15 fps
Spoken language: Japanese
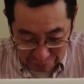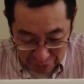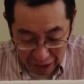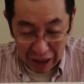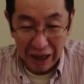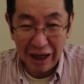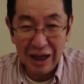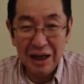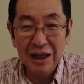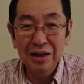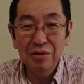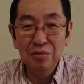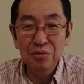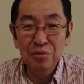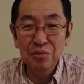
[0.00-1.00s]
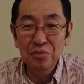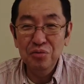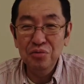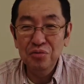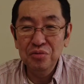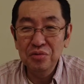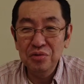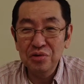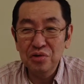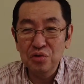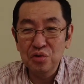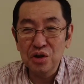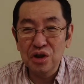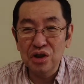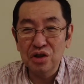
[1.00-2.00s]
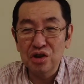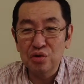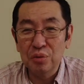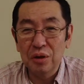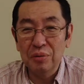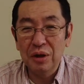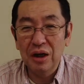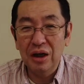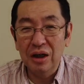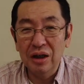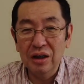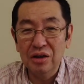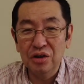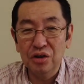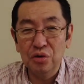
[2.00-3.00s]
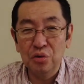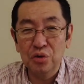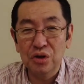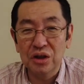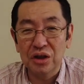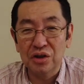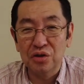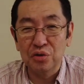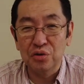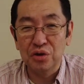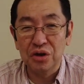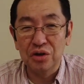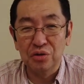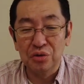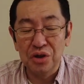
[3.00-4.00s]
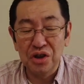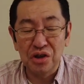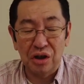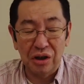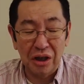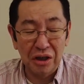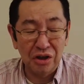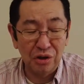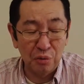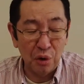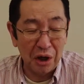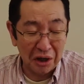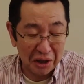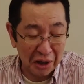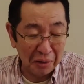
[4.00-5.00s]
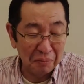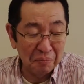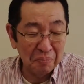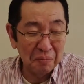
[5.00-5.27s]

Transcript: まあ、あのー、正直言ってしまえばイクイノックスが強すぎると2着が何一つ分わからない